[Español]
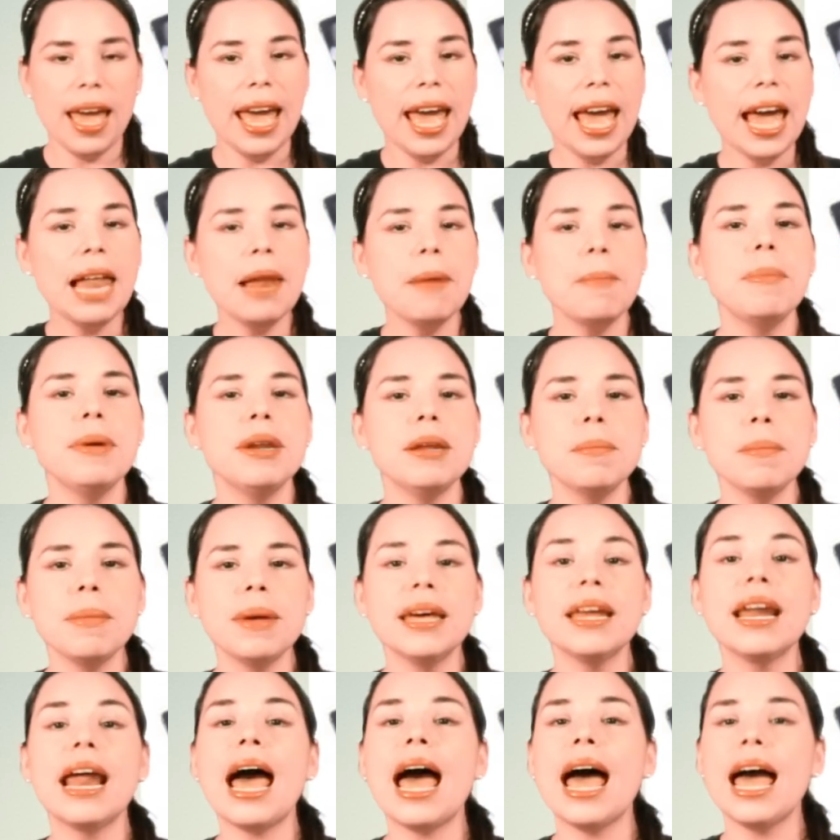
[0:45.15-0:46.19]
El
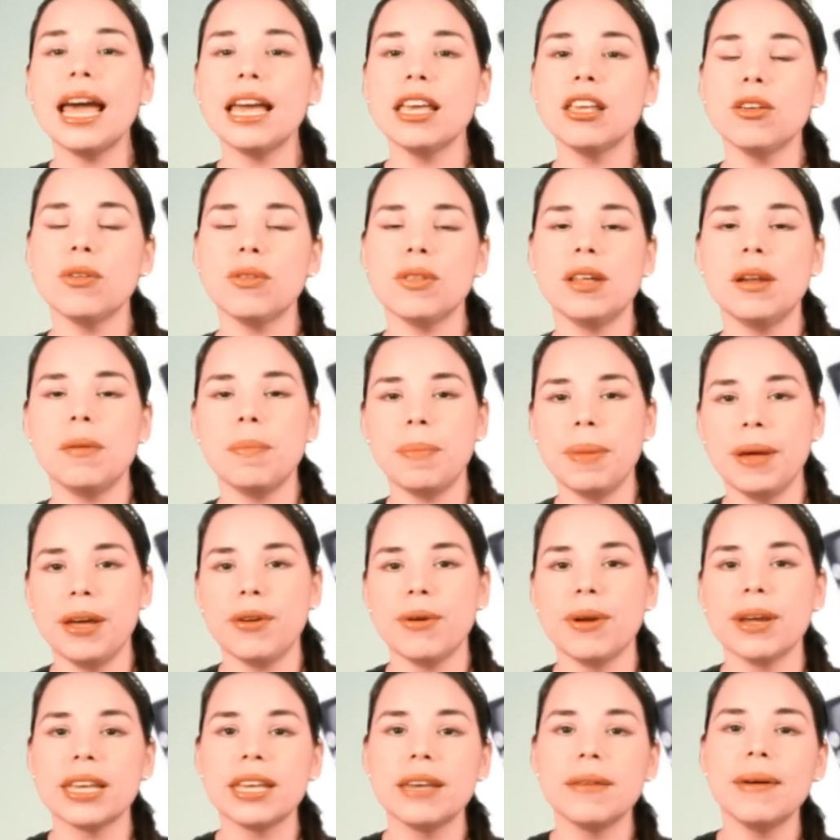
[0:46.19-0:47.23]
primer año del
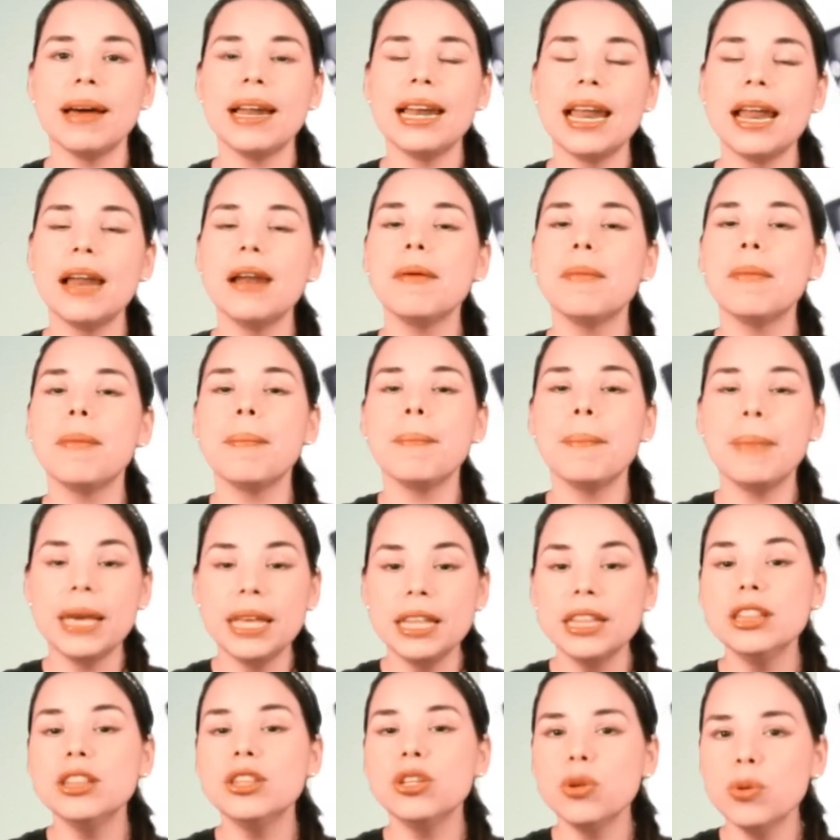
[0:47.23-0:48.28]
perro equivale a
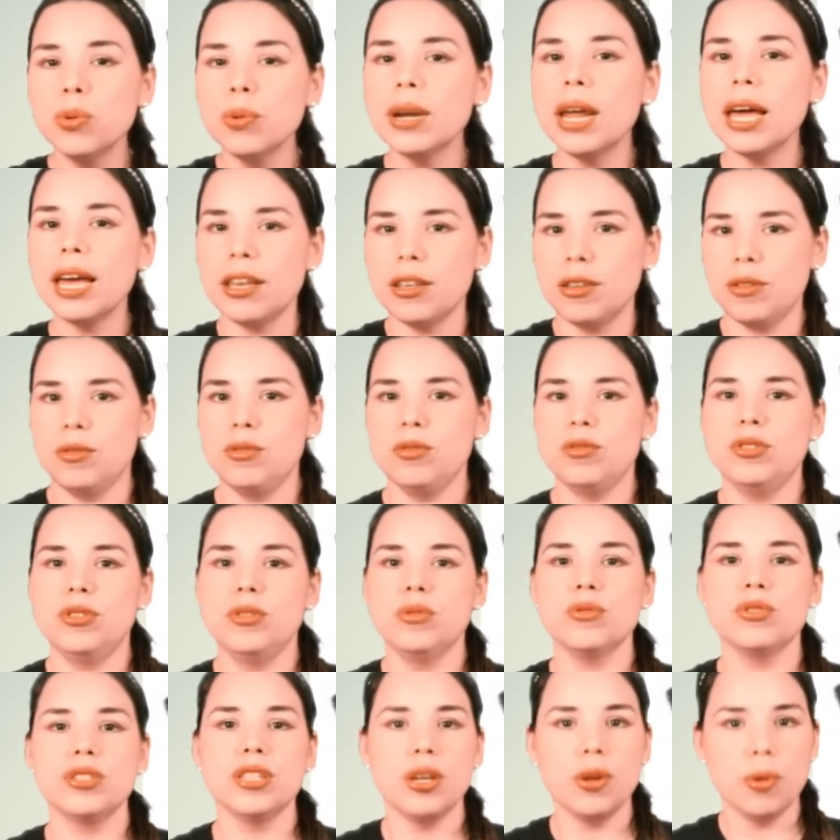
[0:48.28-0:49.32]
21 años
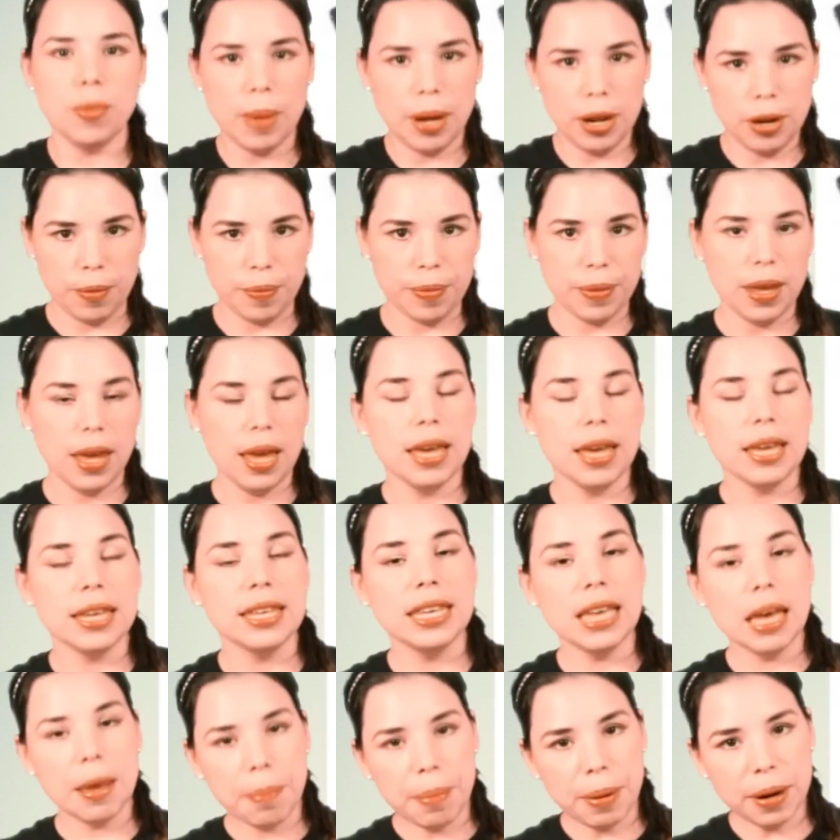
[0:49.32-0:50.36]
de un ser humano
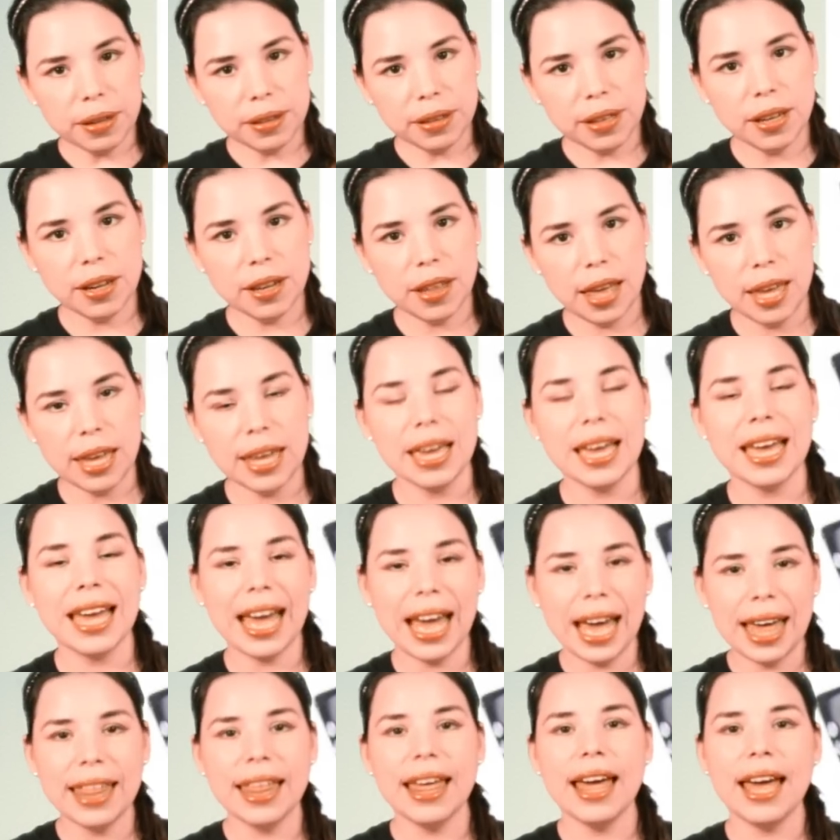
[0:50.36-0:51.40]
y a partir de ahí
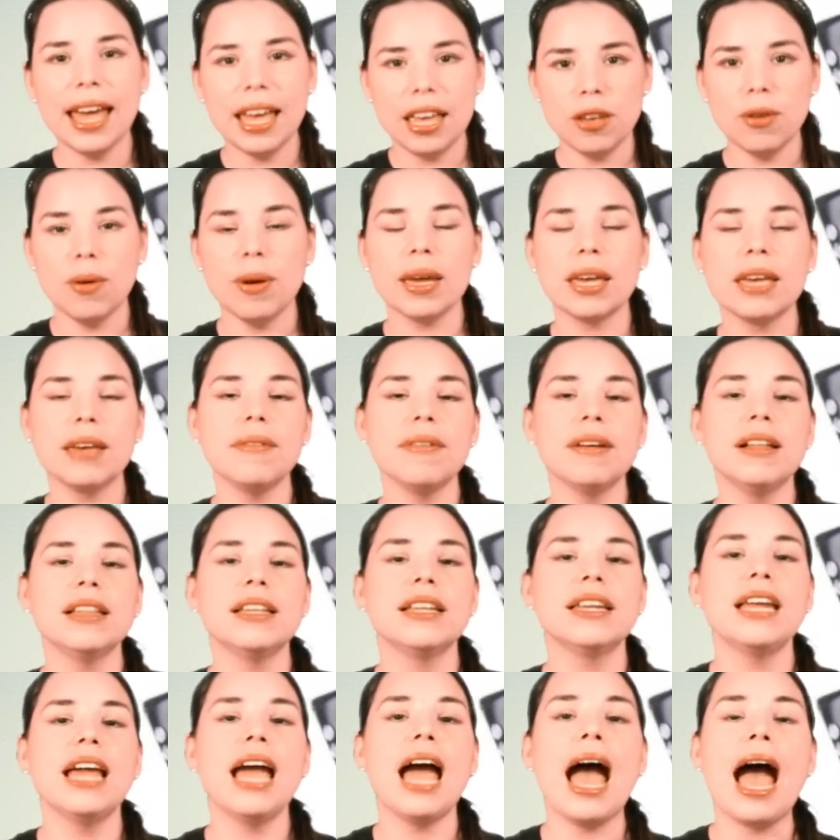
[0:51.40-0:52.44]
cada año
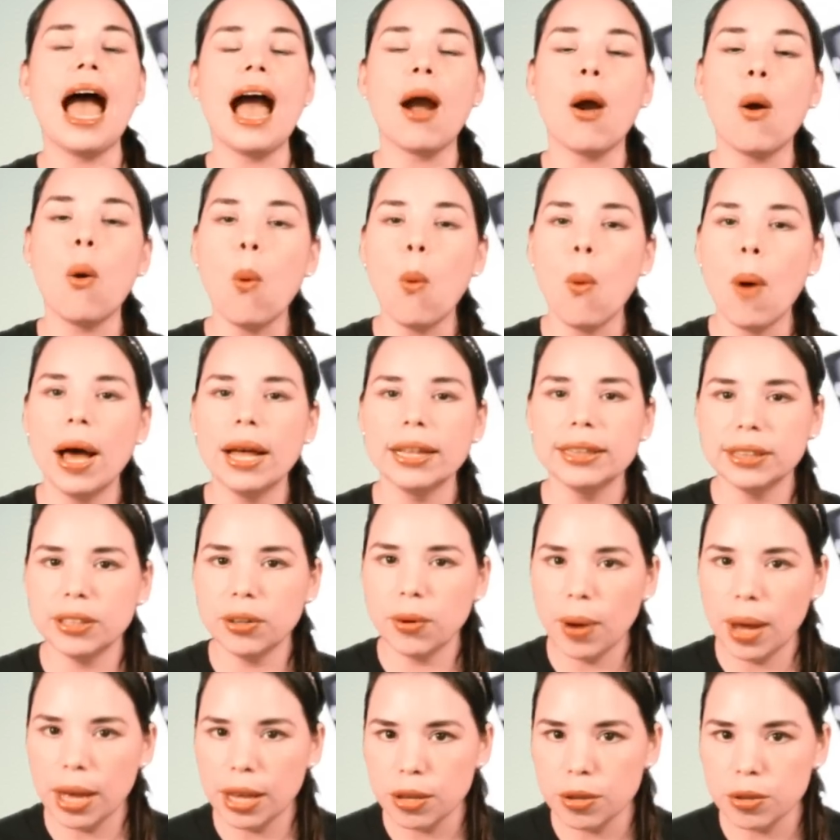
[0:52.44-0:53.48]
equivaldría a
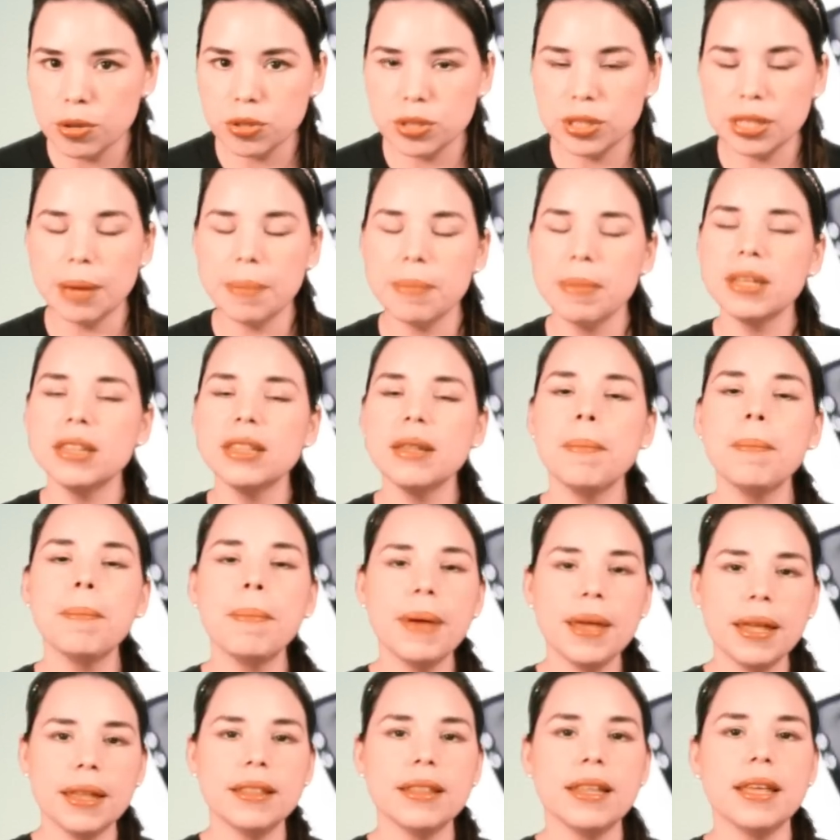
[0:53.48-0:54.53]
4 años. También
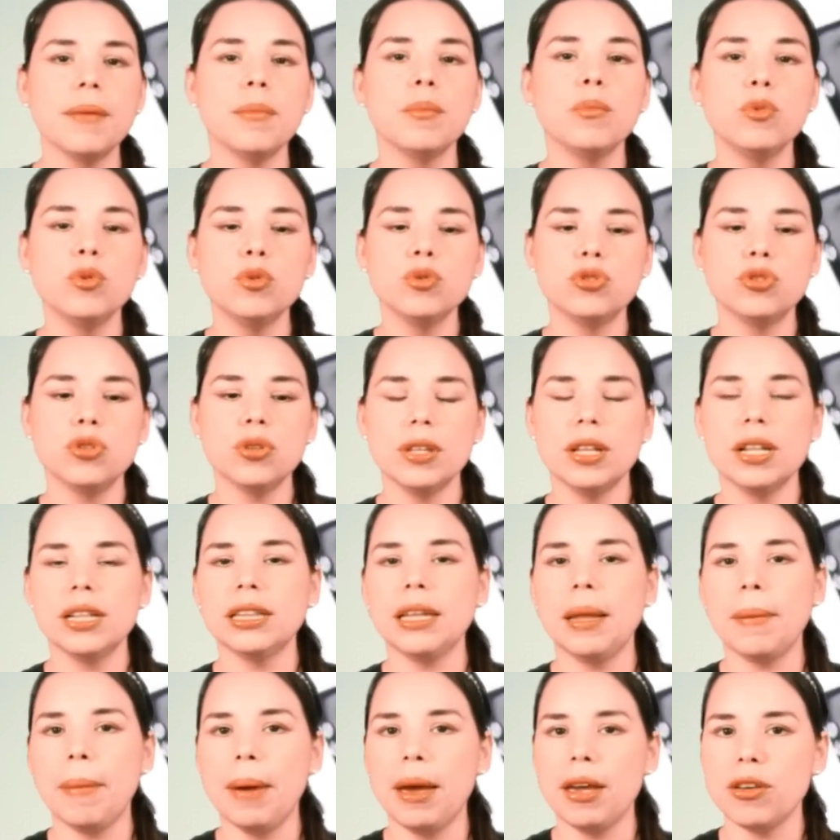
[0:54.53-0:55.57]
depende mucho del
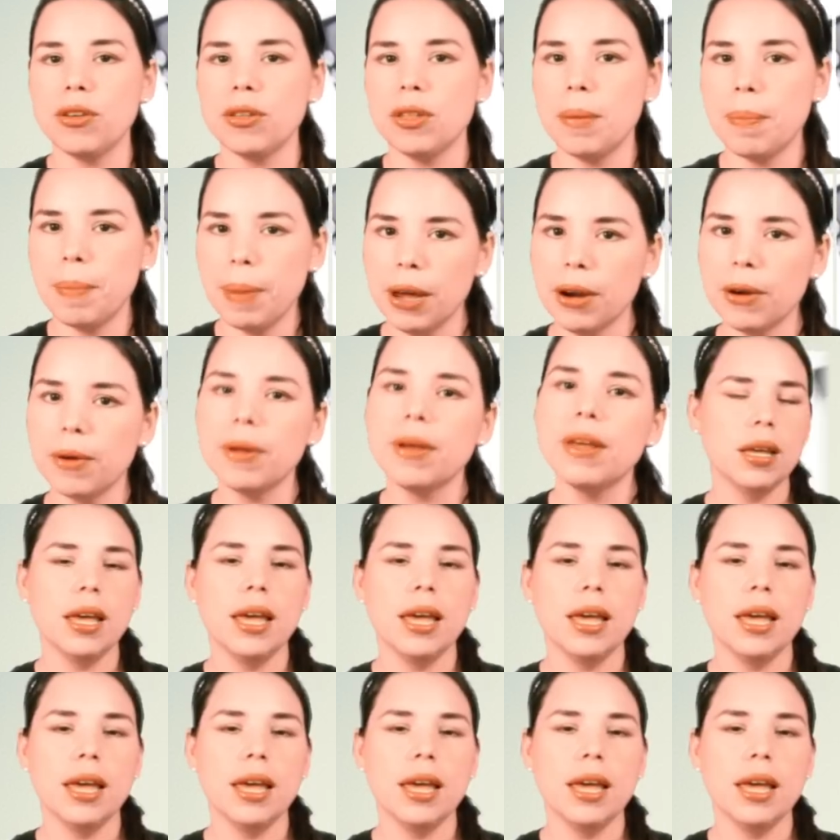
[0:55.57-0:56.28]
tamaño de perro.